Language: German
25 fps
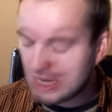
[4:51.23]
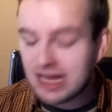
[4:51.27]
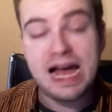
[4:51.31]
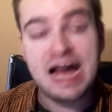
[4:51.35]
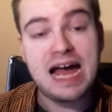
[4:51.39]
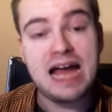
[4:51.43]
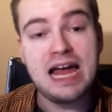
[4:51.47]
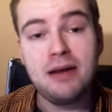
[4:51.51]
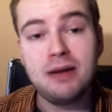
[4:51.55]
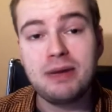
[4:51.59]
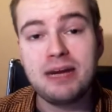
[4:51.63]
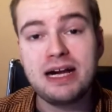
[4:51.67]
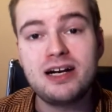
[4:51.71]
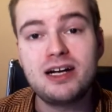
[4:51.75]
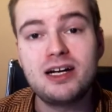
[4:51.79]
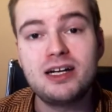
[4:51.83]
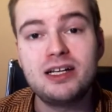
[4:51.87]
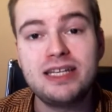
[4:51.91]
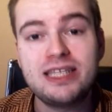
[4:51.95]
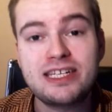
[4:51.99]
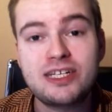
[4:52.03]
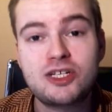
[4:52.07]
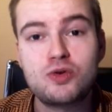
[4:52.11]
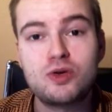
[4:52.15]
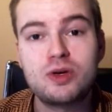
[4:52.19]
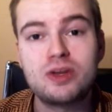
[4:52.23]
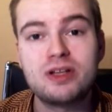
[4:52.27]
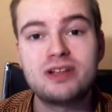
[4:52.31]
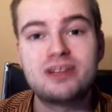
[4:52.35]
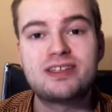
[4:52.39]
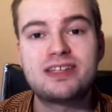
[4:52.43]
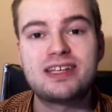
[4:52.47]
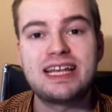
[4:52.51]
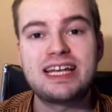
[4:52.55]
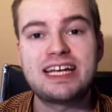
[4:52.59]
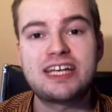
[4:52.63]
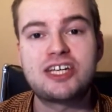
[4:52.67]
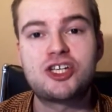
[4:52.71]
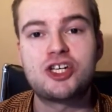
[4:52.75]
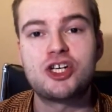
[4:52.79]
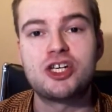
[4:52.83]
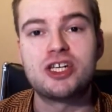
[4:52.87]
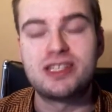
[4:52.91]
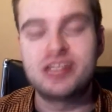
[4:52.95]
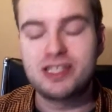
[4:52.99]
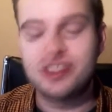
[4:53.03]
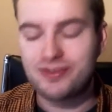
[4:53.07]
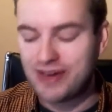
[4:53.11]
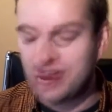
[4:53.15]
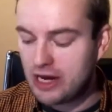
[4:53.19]
Einmal Natural
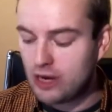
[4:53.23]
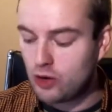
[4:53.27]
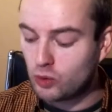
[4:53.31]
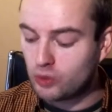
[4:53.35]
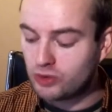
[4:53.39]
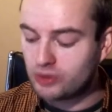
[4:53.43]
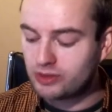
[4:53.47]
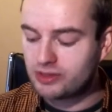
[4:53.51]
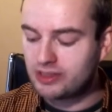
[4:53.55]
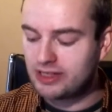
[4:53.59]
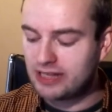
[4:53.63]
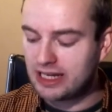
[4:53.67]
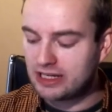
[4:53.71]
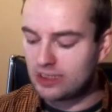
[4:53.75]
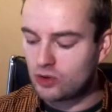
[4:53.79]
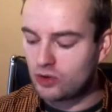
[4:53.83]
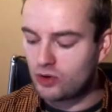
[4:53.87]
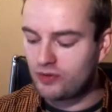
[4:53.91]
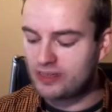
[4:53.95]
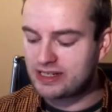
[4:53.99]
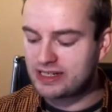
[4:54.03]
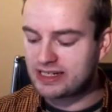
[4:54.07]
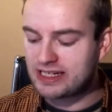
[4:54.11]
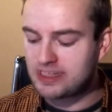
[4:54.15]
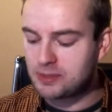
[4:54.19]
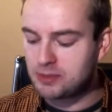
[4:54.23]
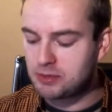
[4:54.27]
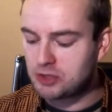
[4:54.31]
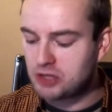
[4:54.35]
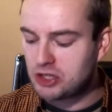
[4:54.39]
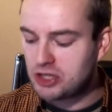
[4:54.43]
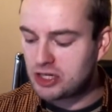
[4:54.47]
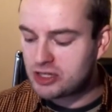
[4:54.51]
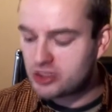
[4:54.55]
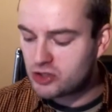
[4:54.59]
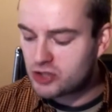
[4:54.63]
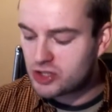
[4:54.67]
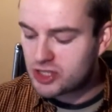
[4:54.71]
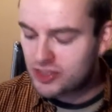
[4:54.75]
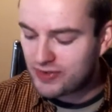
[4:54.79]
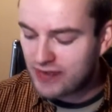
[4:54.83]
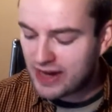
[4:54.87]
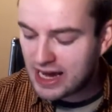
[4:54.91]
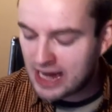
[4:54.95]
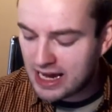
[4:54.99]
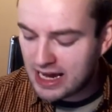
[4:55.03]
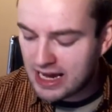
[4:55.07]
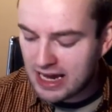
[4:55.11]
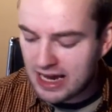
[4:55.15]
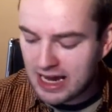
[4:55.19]
Selection 2 und dann noch was ganz Besonderes und
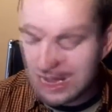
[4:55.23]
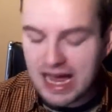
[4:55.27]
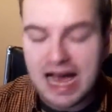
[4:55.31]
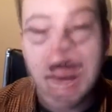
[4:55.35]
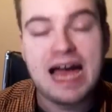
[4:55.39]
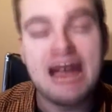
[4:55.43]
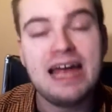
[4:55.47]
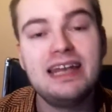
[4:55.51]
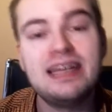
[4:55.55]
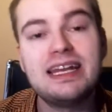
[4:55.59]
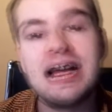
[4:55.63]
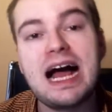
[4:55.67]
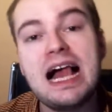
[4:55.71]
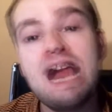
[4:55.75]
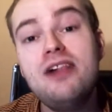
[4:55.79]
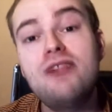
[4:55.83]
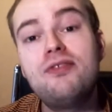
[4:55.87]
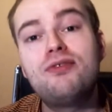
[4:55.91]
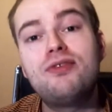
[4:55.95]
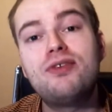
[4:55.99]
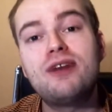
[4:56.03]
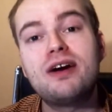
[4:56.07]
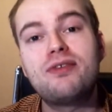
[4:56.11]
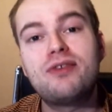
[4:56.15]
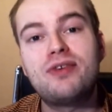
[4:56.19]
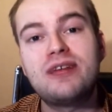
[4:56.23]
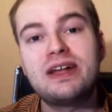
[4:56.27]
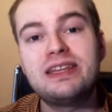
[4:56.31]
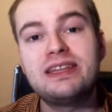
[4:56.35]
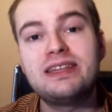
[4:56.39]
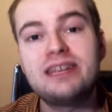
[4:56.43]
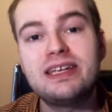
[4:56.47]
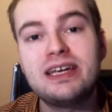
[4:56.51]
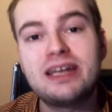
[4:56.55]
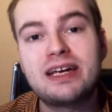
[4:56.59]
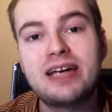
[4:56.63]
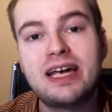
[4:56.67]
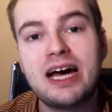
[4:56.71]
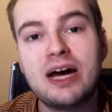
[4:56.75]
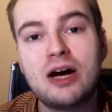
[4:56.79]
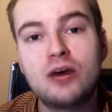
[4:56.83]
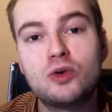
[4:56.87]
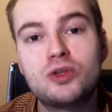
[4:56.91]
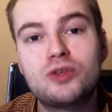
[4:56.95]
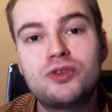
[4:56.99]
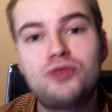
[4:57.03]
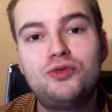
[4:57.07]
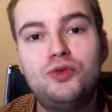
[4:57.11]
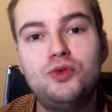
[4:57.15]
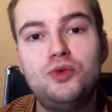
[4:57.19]
zwar ein Alpha Funding
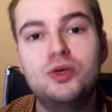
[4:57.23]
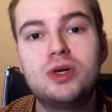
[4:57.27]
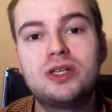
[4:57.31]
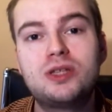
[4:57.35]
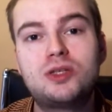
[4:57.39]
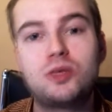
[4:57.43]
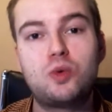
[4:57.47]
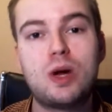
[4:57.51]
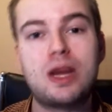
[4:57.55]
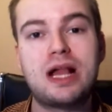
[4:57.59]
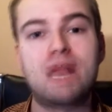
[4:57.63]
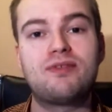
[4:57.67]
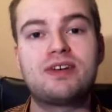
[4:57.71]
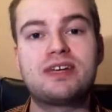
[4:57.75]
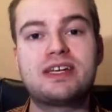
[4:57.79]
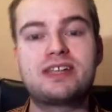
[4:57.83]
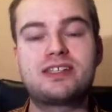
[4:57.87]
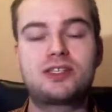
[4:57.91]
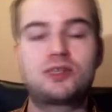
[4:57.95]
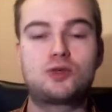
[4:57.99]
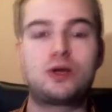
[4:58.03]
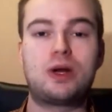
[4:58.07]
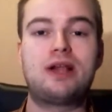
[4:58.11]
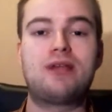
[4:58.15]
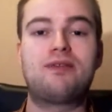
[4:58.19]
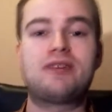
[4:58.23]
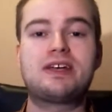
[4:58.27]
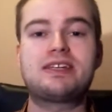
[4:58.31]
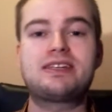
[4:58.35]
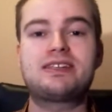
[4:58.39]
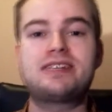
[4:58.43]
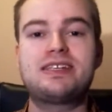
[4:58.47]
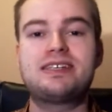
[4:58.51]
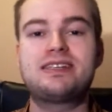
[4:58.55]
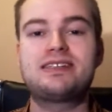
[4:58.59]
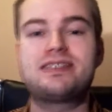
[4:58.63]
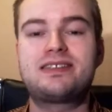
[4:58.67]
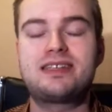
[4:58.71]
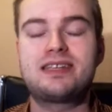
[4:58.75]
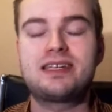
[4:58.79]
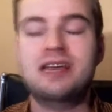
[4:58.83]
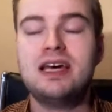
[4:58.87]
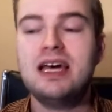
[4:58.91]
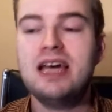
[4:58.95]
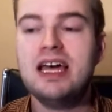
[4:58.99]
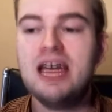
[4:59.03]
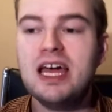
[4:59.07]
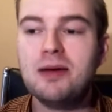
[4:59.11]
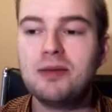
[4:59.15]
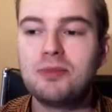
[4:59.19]
Account für Dwellers. Dwellers ist
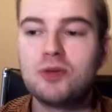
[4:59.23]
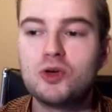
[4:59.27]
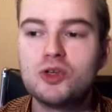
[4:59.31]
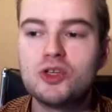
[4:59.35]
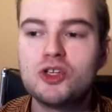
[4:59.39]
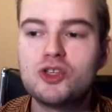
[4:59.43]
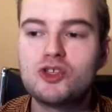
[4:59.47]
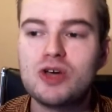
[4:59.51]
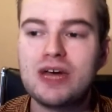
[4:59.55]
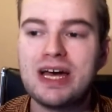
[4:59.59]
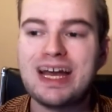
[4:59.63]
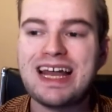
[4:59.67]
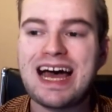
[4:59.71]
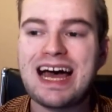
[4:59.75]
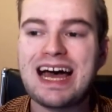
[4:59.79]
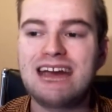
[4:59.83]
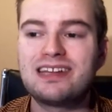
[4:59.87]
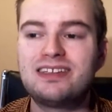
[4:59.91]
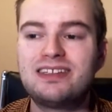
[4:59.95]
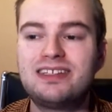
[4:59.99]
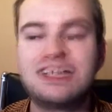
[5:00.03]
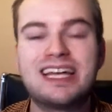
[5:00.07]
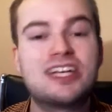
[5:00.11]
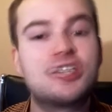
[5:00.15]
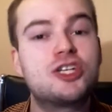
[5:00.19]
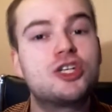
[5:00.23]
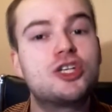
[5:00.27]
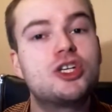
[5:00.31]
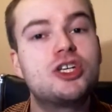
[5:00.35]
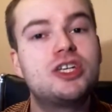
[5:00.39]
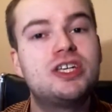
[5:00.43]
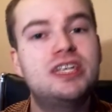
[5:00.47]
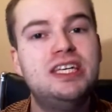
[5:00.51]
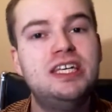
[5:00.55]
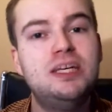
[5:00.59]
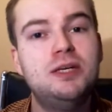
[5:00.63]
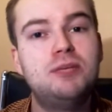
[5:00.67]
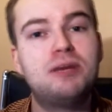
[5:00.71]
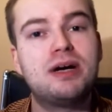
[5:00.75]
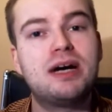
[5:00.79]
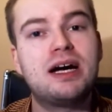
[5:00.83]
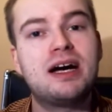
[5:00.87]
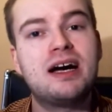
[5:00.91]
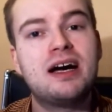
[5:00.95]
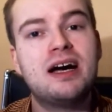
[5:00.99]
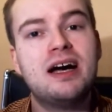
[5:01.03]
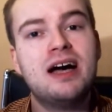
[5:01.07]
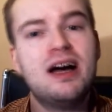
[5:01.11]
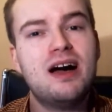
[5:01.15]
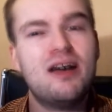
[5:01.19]
im Grunde so eine Art Dungeon
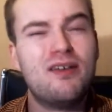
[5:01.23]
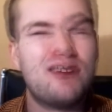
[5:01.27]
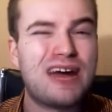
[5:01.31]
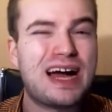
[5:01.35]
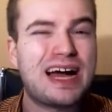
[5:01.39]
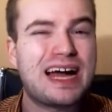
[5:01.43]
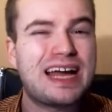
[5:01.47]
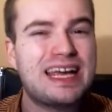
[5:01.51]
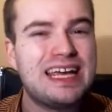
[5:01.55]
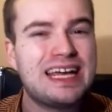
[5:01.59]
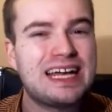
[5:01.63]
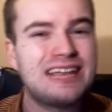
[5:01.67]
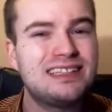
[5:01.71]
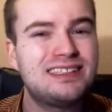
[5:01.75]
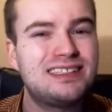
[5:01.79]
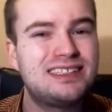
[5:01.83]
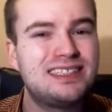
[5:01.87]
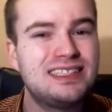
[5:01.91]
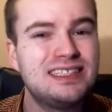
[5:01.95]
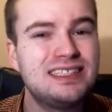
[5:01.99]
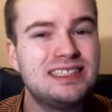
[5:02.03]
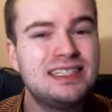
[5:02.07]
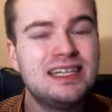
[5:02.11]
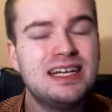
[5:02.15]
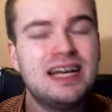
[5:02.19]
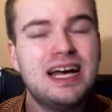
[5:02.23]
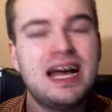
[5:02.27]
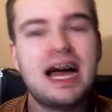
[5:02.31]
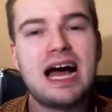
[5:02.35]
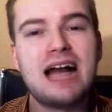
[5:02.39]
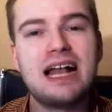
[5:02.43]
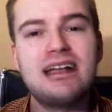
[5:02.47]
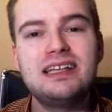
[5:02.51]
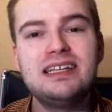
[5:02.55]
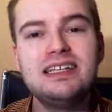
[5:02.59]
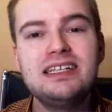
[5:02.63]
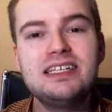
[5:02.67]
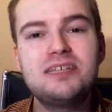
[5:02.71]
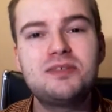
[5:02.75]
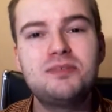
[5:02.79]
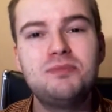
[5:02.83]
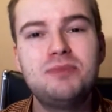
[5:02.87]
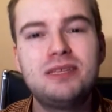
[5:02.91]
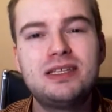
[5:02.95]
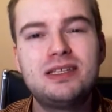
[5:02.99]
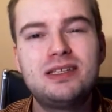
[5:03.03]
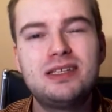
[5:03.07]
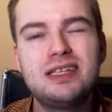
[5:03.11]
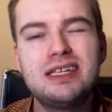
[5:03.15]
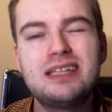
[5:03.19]
Keeper Variante, allerdings
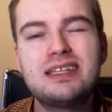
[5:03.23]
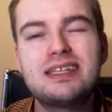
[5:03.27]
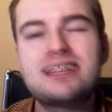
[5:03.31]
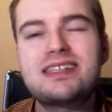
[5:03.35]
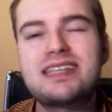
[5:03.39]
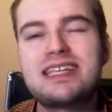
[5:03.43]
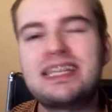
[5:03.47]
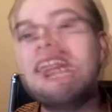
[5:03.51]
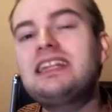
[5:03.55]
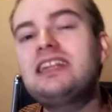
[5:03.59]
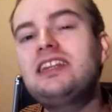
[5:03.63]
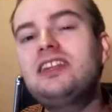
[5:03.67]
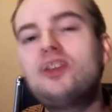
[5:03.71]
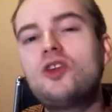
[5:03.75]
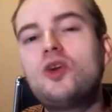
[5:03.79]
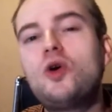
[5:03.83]
mit interessanten